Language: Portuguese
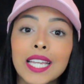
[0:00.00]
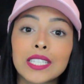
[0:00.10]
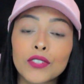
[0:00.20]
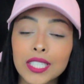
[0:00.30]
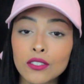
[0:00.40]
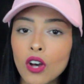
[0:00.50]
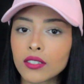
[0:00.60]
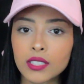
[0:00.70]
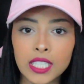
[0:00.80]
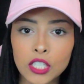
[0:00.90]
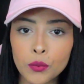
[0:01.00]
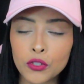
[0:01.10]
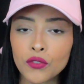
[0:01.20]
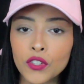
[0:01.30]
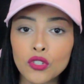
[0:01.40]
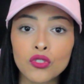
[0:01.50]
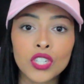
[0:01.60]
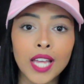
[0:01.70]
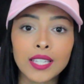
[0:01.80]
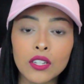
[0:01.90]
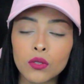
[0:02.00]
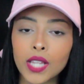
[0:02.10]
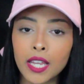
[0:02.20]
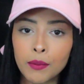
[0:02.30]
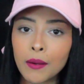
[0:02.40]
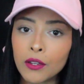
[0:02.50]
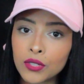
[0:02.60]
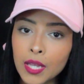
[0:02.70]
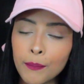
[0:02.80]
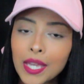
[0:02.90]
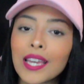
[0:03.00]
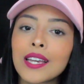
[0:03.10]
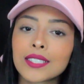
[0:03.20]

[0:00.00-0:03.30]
Se vocês gostam desse tipo de vídeo, já deixa um like pra eu saber.